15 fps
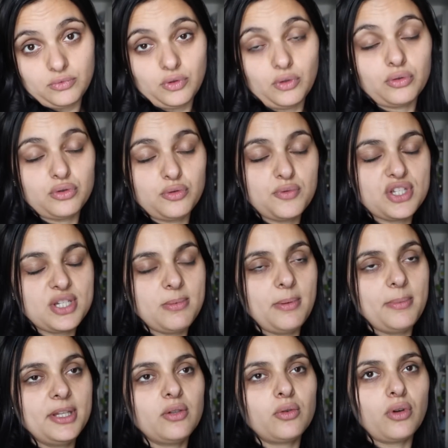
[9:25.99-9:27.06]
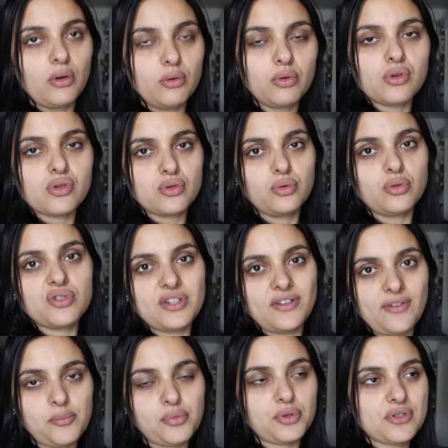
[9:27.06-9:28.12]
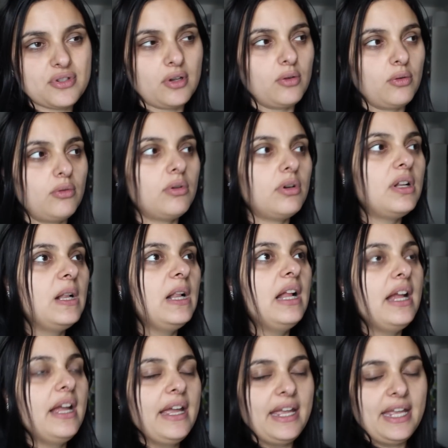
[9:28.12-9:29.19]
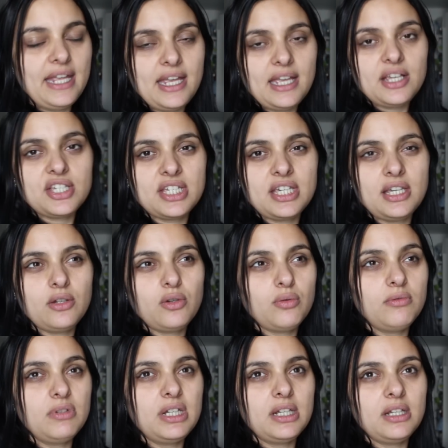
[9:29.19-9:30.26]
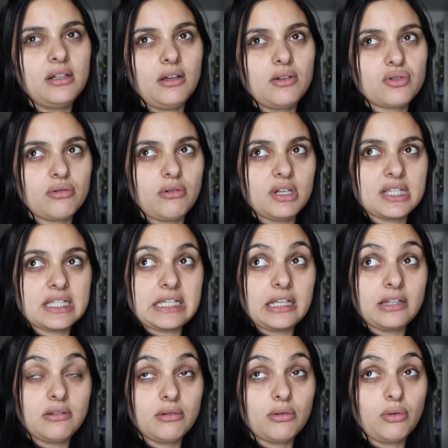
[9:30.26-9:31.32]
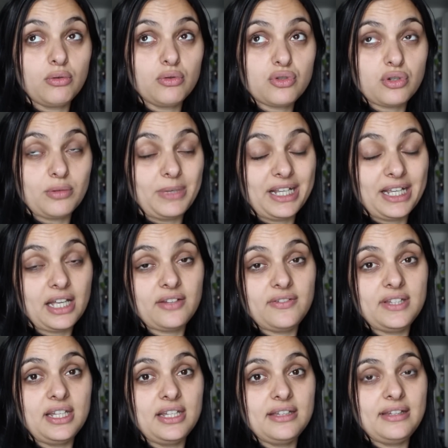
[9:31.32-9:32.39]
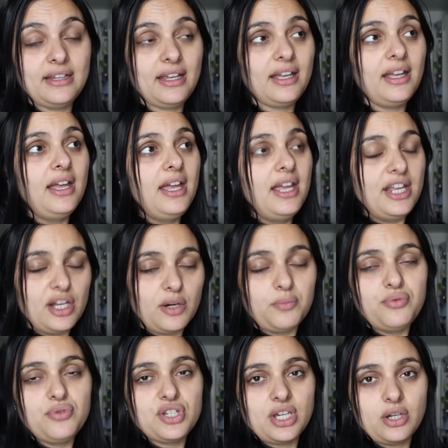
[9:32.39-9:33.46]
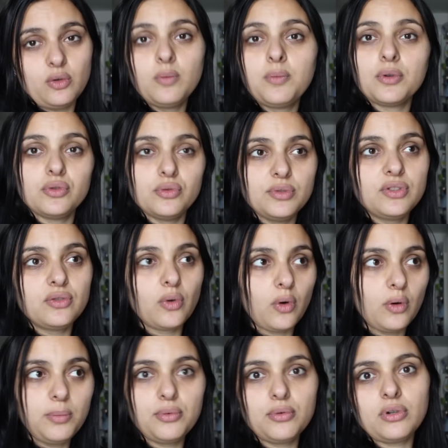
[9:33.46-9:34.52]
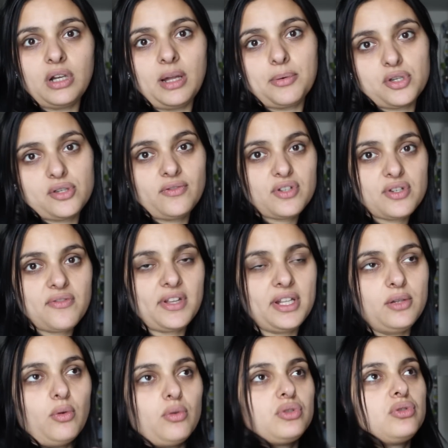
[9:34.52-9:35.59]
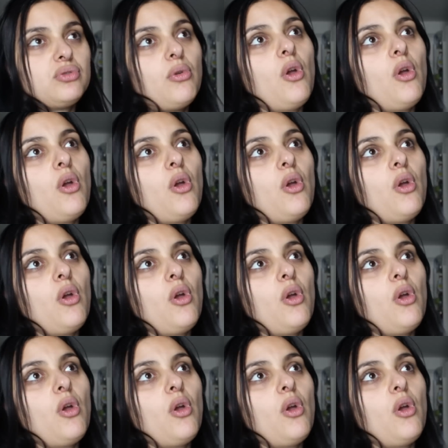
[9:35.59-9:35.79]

Donc le budget bébé, donc en course-course, j'ai fait pour 100 euros. Et j'ai cumulé, euh, je crois, 7 euros sur ma carte fidélité. Et en plus, j'ai un coupon de 8 euros pour la prochaine fois que je vais faire les courses.